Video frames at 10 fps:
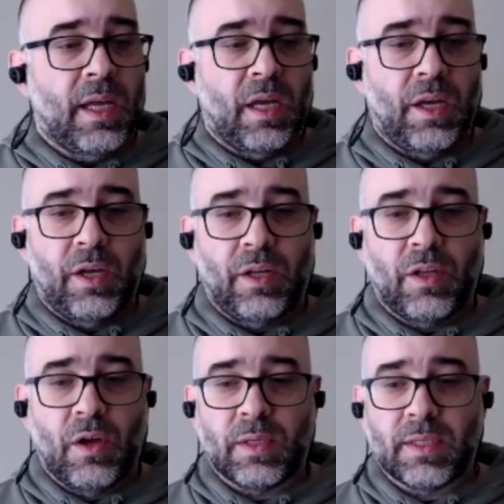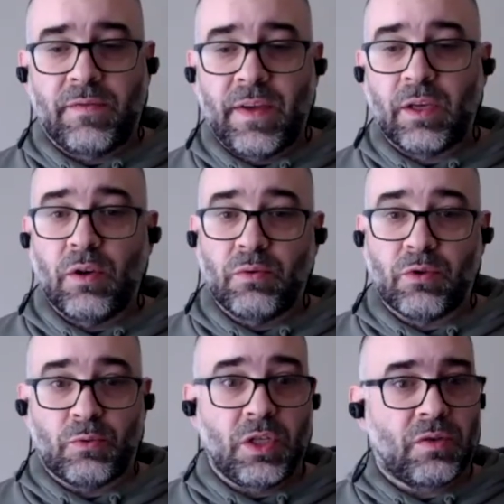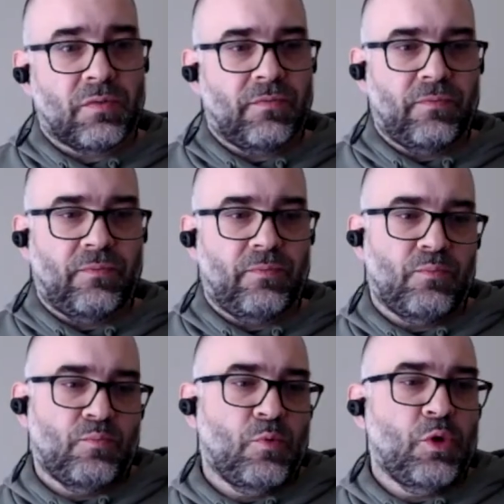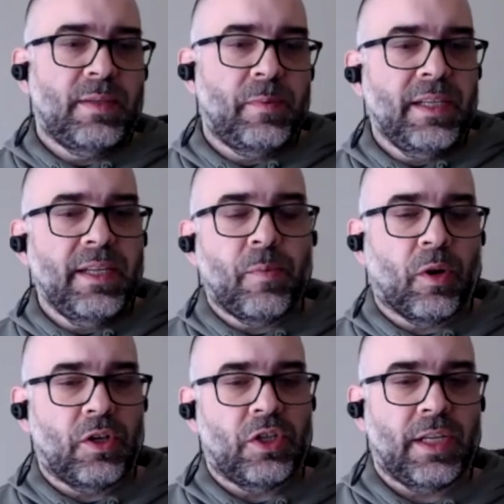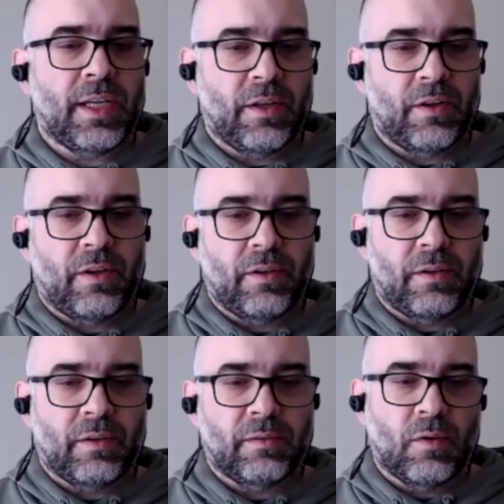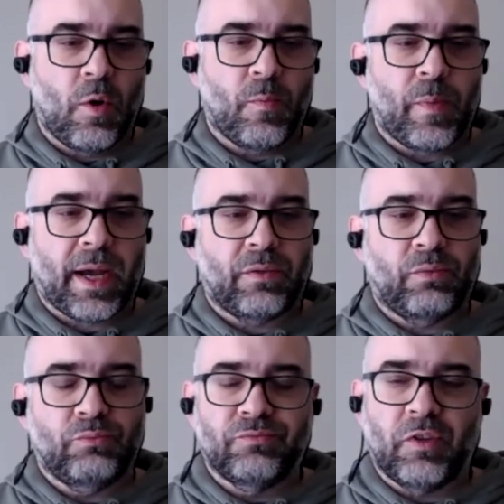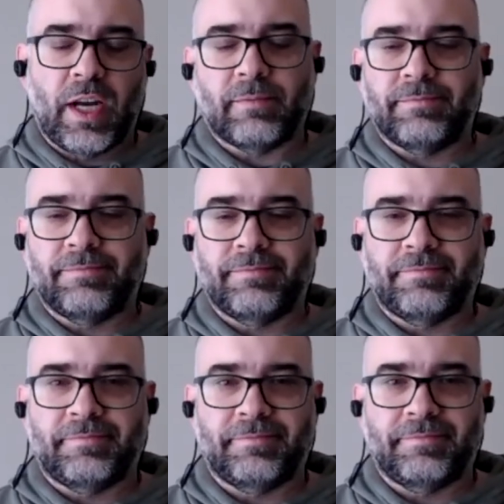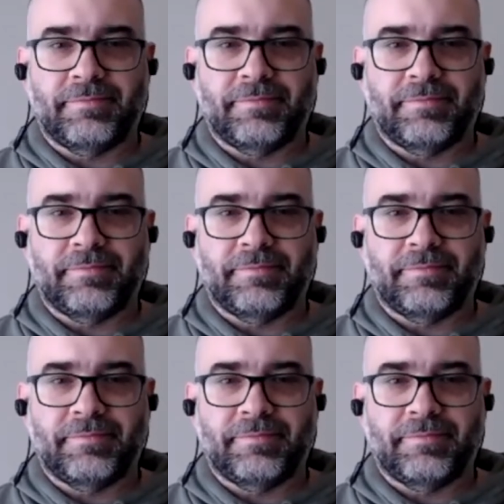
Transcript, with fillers: Euh, donc, ce qui fait qu'aujourd'hui, je multiplie les projets un peu partout. Voilà. Ce que je